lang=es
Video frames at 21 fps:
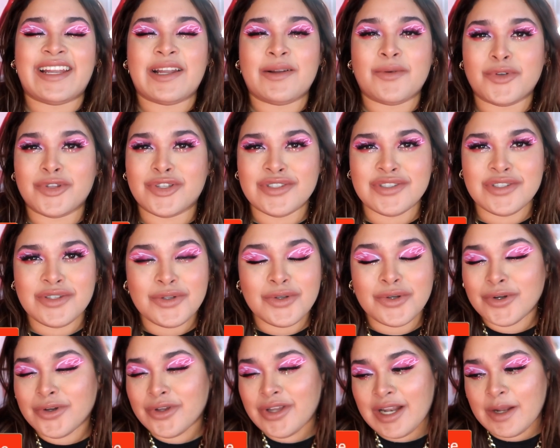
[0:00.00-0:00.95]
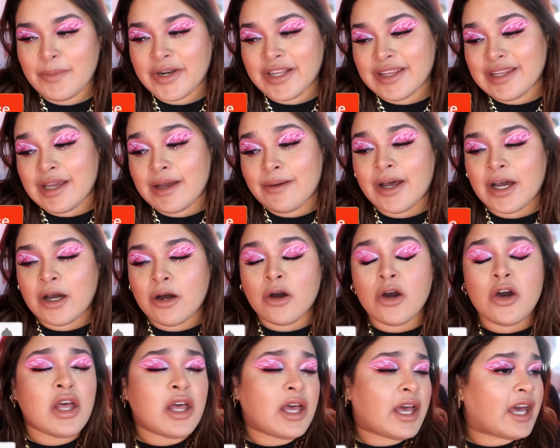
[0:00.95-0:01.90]
en el botoncito rojo de la parte de
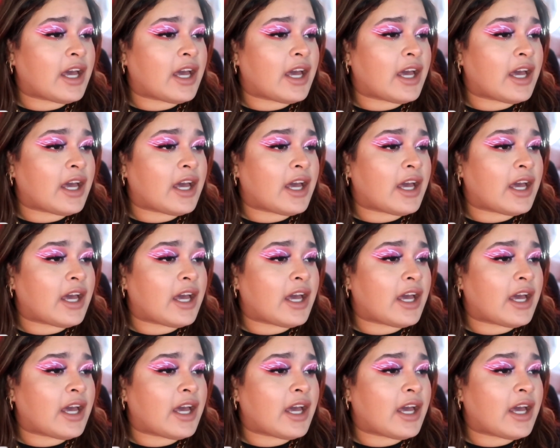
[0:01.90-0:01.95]
abajo.